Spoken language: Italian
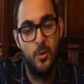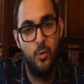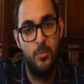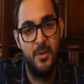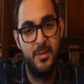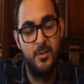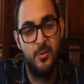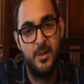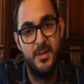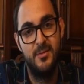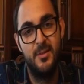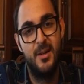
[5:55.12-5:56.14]
un marito che
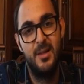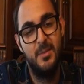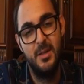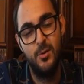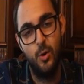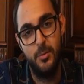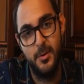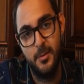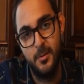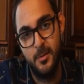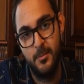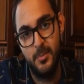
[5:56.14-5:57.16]
gli dà una casa migliore,
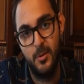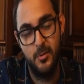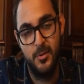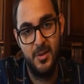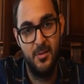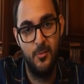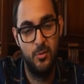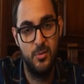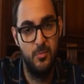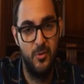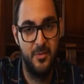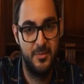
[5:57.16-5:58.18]
però se è molto in
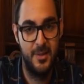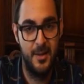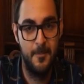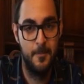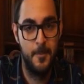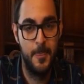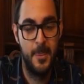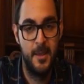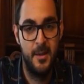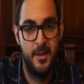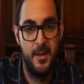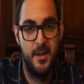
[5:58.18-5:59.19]
povertà,
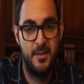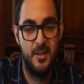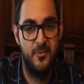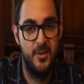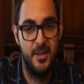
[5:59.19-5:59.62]
e li trasferì